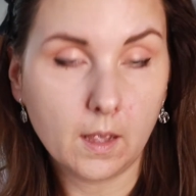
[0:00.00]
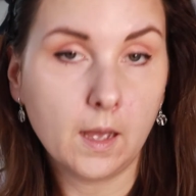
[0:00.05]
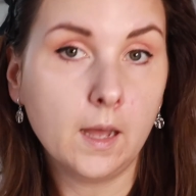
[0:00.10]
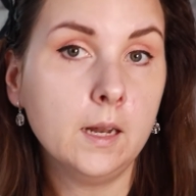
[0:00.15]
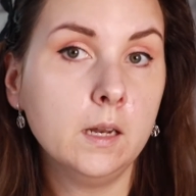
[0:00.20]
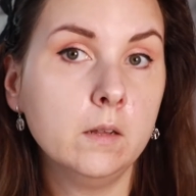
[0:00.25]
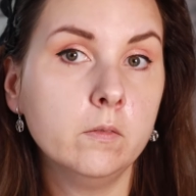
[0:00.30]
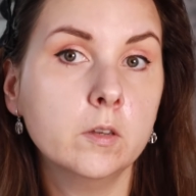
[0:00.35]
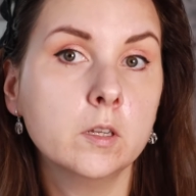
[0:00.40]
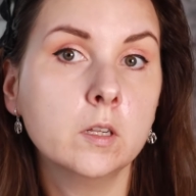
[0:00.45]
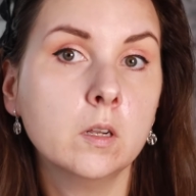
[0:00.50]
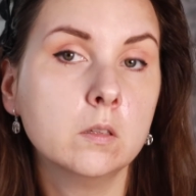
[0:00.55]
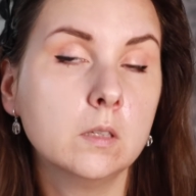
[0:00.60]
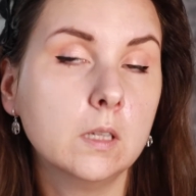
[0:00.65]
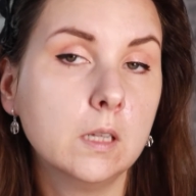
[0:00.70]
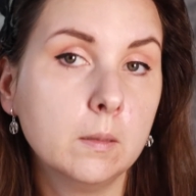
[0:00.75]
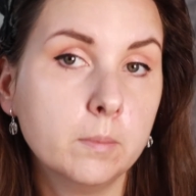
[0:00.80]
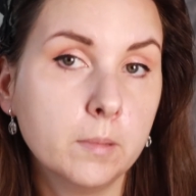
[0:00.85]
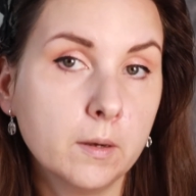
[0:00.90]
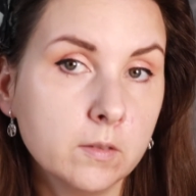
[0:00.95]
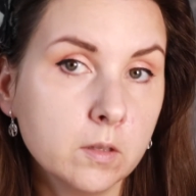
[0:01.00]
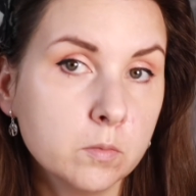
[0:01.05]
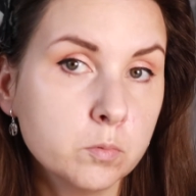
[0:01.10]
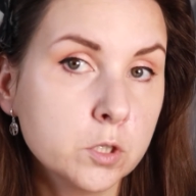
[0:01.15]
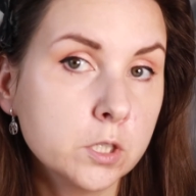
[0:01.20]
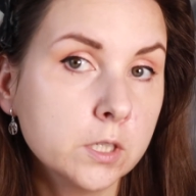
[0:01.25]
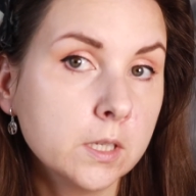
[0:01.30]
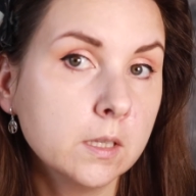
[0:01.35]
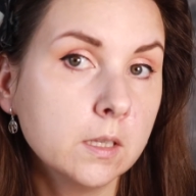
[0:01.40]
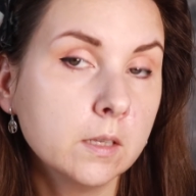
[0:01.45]
ale wygląda naprawdę
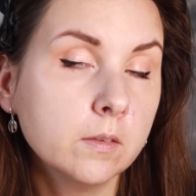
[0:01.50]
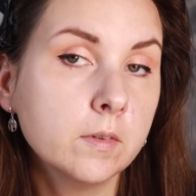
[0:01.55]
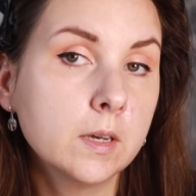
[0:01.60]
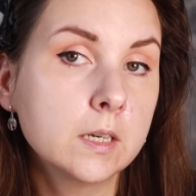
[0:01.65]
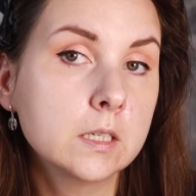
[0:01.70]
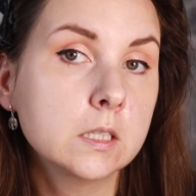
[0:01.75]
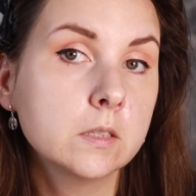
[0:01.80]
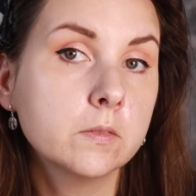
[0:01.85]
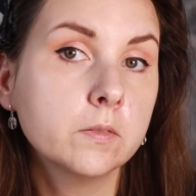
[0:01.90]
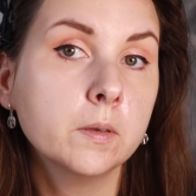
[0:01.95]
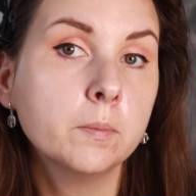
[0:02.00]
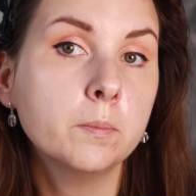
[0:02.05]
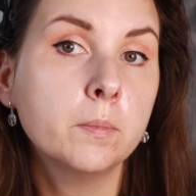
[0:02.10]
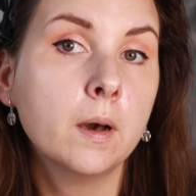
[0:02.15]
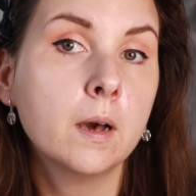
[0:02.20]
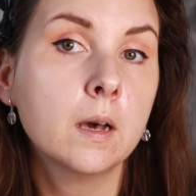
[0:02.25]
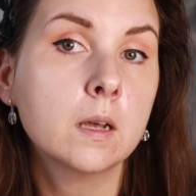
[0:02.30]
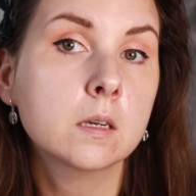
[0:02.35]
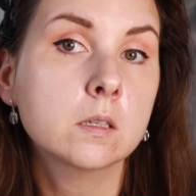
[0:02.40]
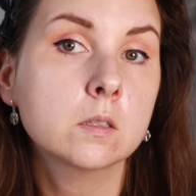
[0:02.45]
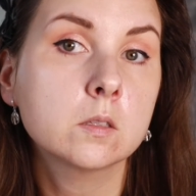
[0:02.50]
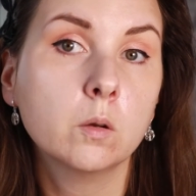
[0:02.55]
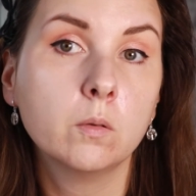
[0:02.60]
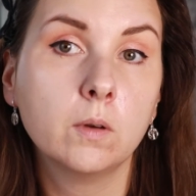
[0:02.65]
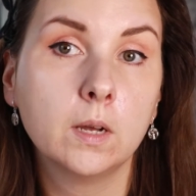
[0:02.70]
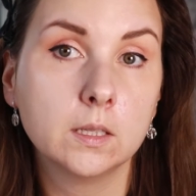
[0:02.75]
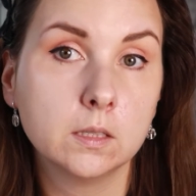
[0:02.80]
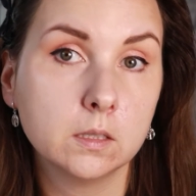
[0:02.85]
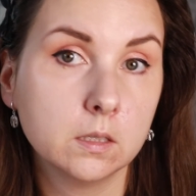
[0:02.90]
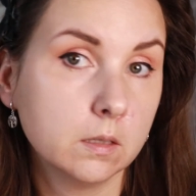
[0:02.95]
przy jednej warstwie bardzo
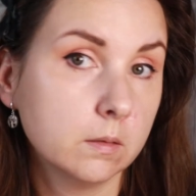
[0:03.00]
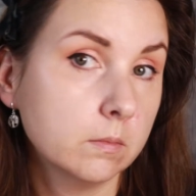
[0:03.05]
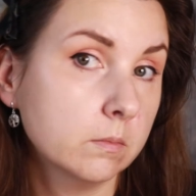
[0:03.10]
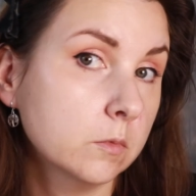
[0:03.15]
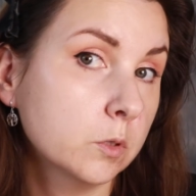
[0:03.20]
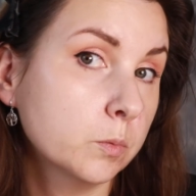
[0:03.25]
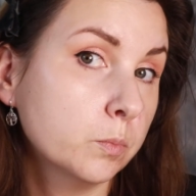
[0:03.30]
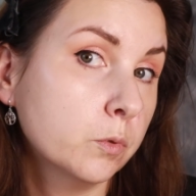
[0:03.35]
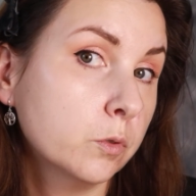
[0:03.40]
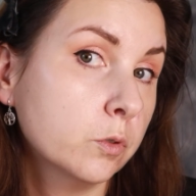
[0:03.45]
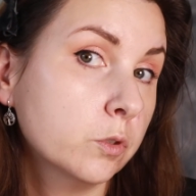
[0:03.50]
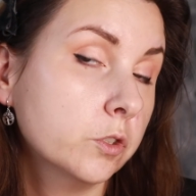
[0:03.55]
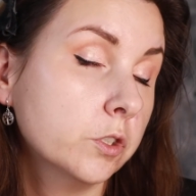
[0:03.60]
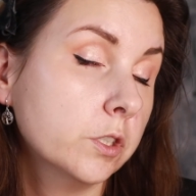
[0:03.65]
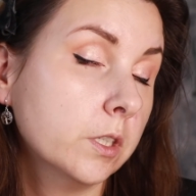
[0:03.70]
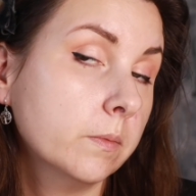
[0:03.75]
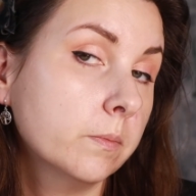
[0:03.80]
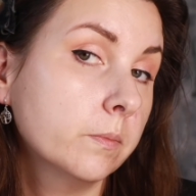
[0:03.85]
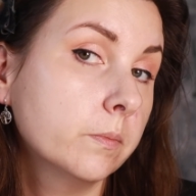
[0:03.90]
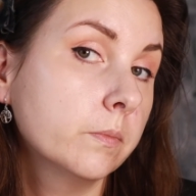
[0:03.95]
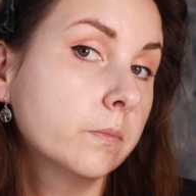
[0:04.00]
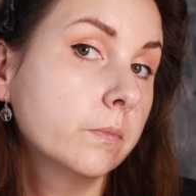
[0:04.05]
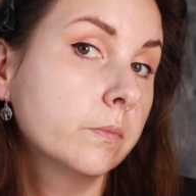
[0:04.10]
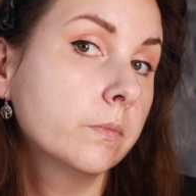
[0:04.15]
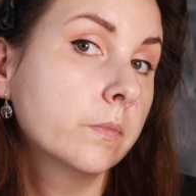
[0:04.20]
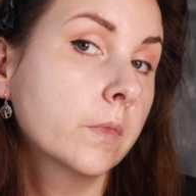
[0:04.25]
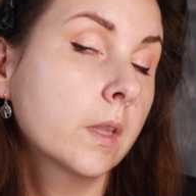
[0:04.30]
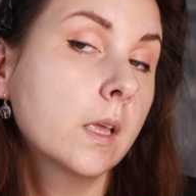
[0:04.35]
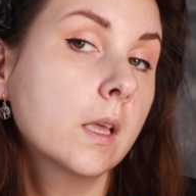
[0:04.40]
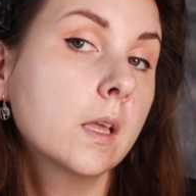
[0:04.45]
ładnie. Spójrzcie.
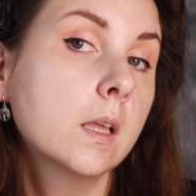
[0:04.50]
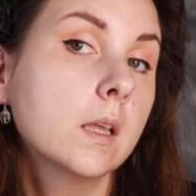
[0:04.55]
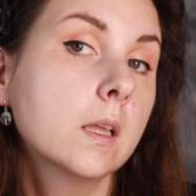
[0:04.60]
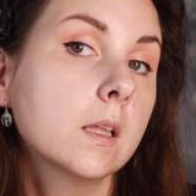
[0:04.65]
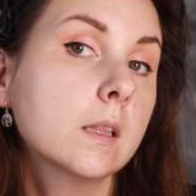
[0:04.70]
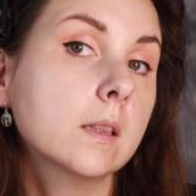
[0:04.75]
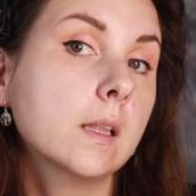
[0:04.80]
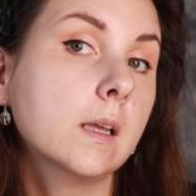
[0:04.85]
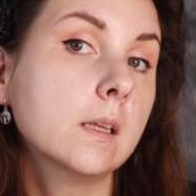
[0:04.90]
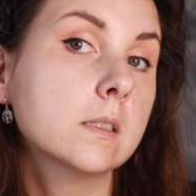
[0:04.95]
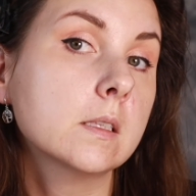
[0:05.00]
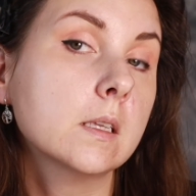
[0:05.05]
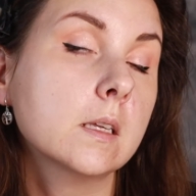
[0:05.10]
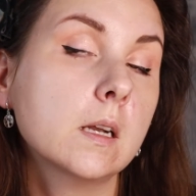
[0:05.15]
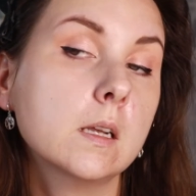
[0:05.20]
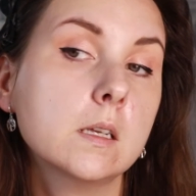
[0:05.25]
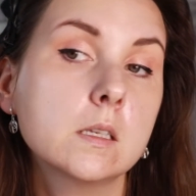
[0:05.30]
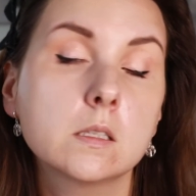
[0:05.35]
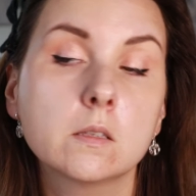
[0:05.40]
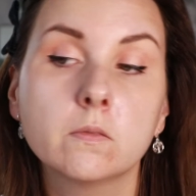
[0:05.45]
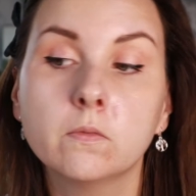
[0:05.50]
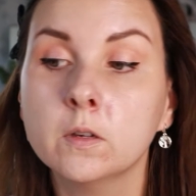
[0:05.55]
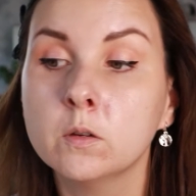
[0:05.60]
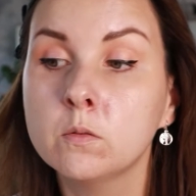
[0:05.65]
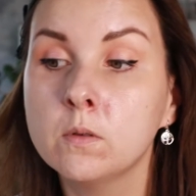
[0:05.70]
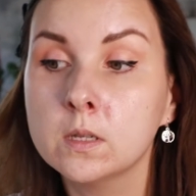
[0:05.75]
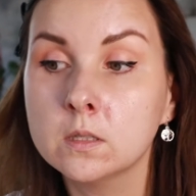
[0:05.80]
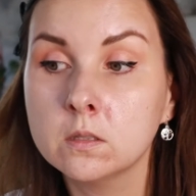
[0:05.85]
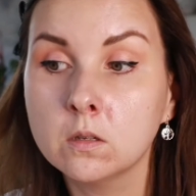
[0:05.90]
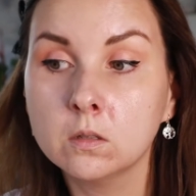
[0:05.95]
Ta cera jest
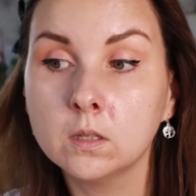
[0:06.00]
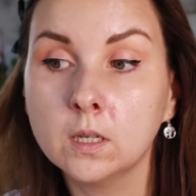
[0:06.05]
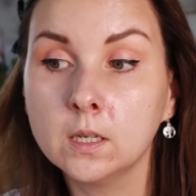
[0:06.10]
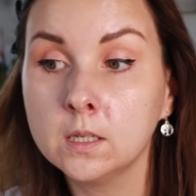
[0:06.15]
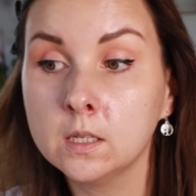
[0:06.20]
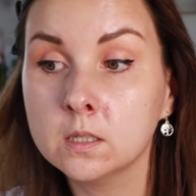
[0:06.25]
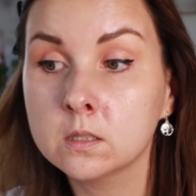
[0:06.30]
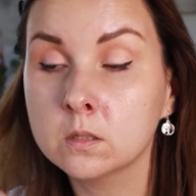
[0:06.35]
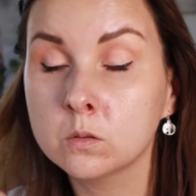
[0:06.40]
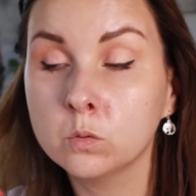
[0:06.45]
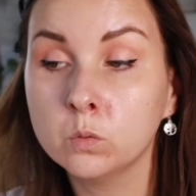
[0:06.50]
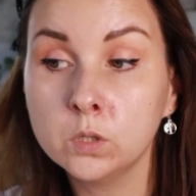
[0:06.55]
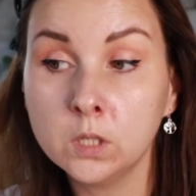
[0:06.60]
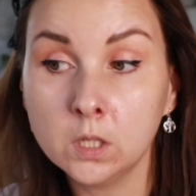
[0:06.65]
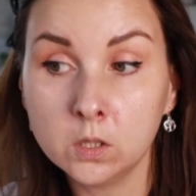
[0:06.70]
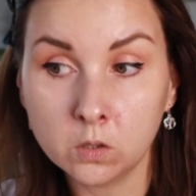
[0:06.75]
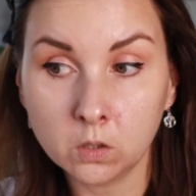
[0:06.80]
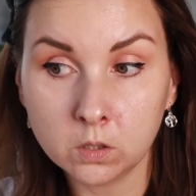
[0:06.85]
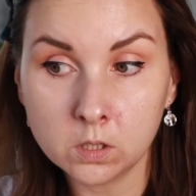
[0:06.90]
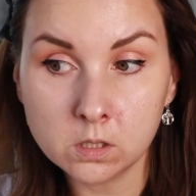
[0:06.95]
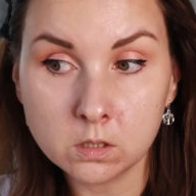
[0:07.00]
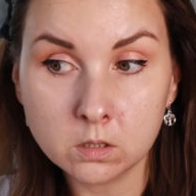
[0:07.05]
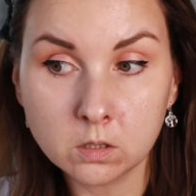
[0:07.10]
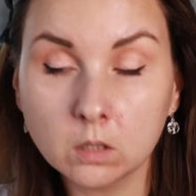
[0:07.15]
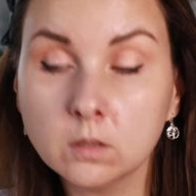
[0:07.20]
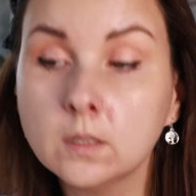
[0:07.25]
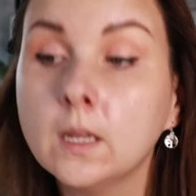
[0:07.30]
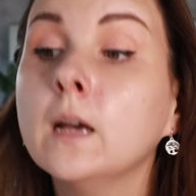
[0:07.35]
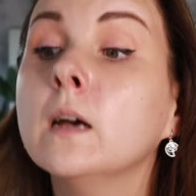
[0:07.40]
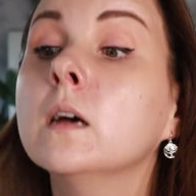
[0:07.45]
wygładzona, jest
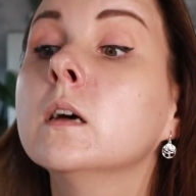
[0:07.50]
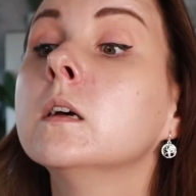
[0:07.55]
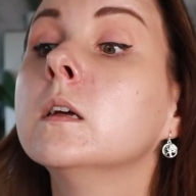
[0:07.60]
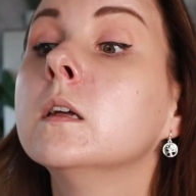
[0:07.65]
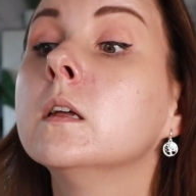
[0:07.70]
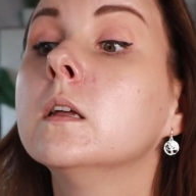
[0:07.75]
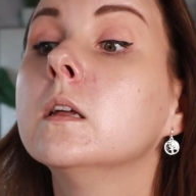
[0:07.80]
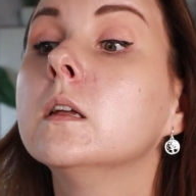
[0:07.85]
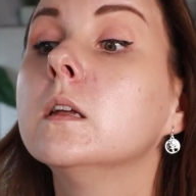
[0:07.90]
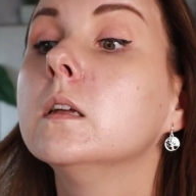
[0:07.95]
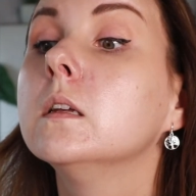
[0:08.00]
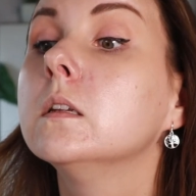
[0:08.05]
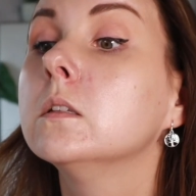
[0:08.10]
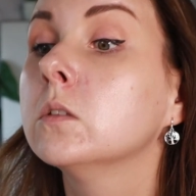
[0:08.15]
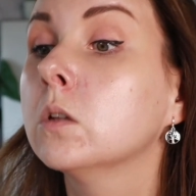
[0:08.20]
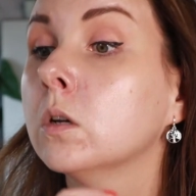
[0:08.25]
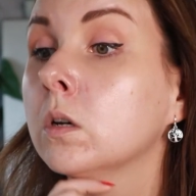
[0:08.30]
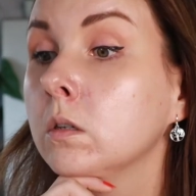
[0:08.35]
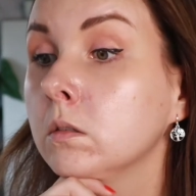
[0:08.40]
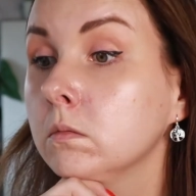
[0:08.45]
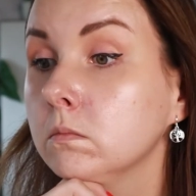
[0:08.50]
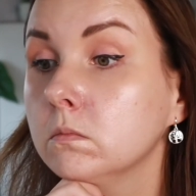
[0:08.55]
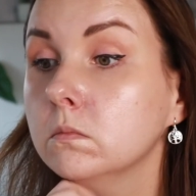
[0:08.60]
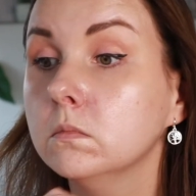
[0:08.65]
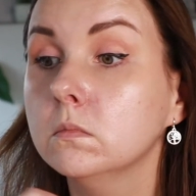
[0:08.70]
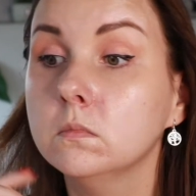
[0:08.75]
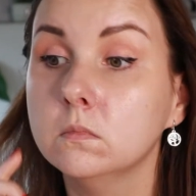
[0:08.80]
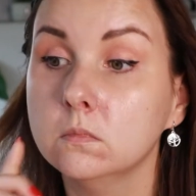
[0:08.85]
ujednolicona. No,